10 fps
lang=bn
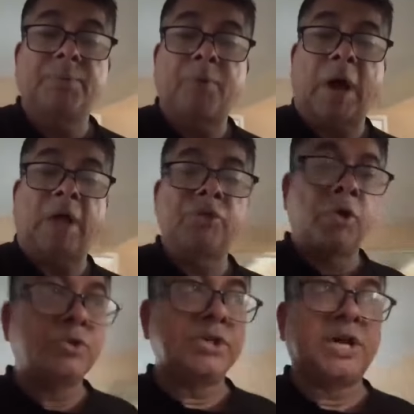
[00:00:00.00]
যে
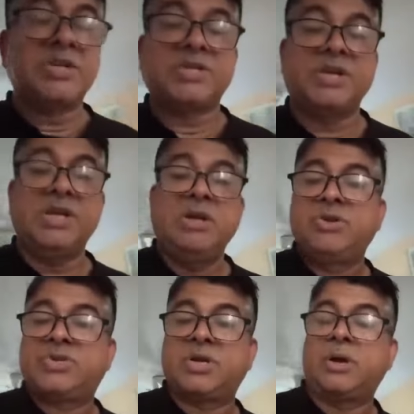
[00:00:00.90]
আন্দোলন যেটা আছে
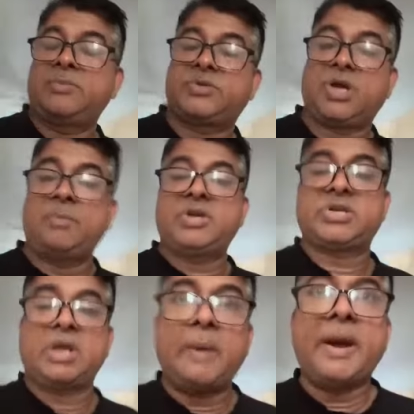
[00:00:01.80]
সামনে
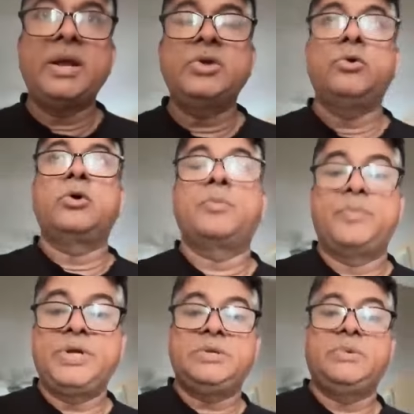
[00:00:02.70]
সেনাবাহিনী হোক
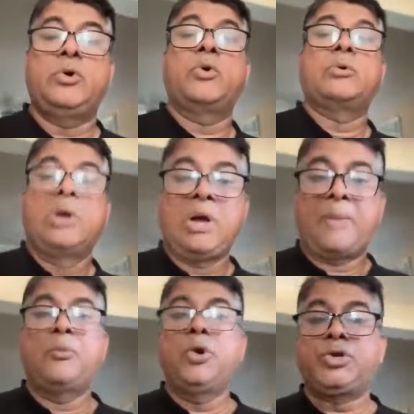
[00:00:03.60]
বিজিবি হোক
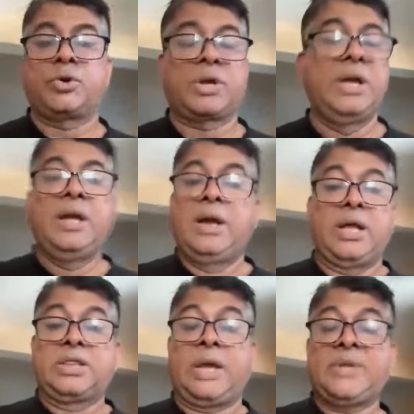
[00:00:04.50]
পুলিশ হোক
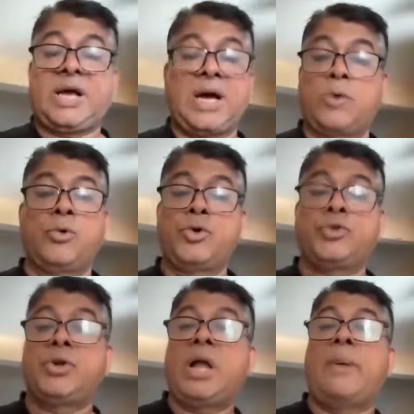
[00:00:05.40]
থেমে থাকার কোনো
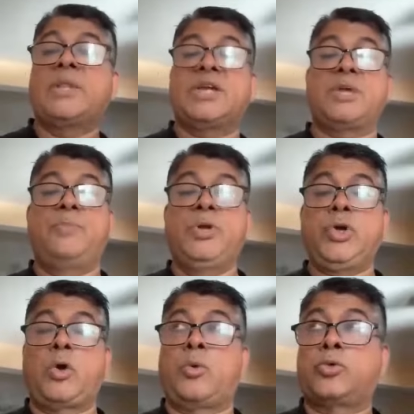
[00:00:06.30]
কিছু নাই আমাদেরকে
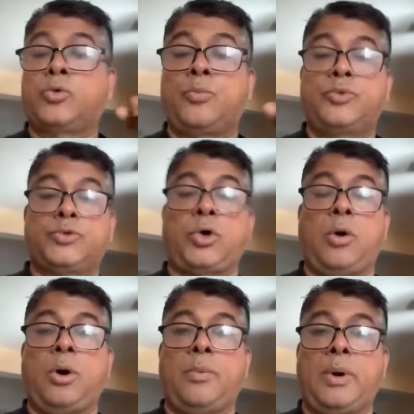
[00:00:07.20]
বিজয়
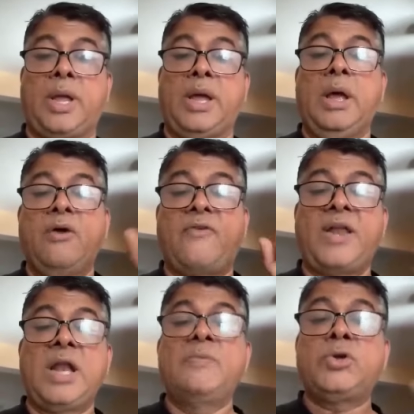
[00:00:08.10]
মানে
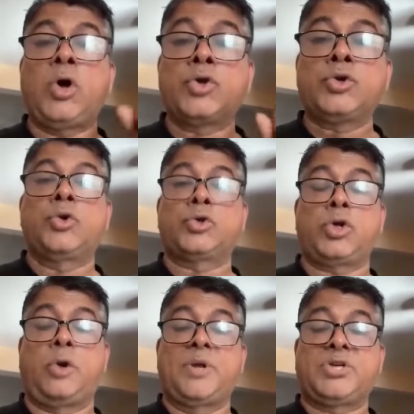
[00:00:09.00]
ফাইনাল বিজয় অর্জন
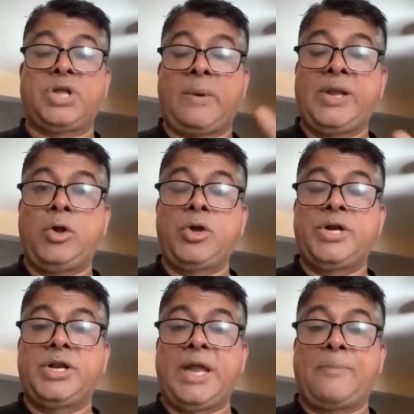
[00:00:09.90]
করতে হবে সেনাবাহিনী
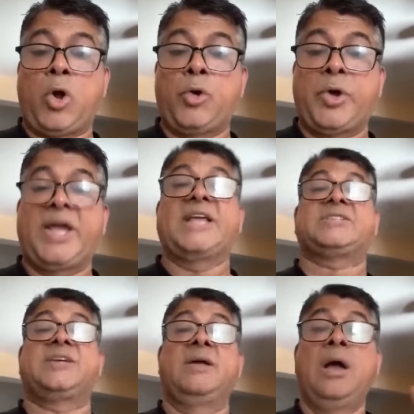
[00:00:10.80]
অলরেডি ডেপ্লয় হয়ে
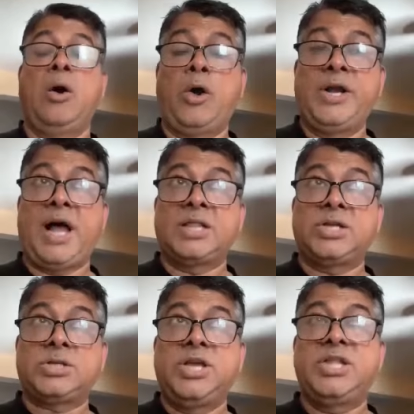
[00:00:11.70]
গেছে অলরেডি
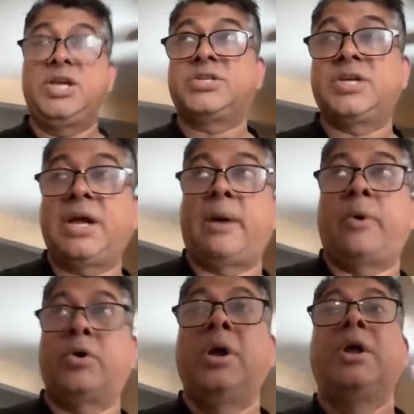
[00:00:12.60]
আদেশ দিয়ে দিয়েছে
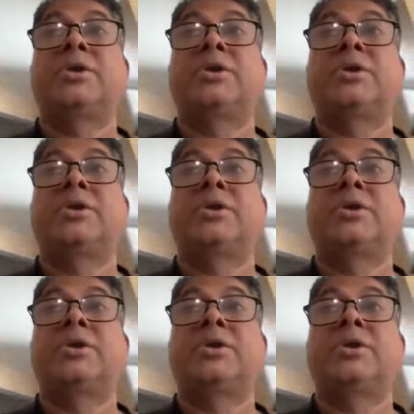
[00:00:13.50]
এবং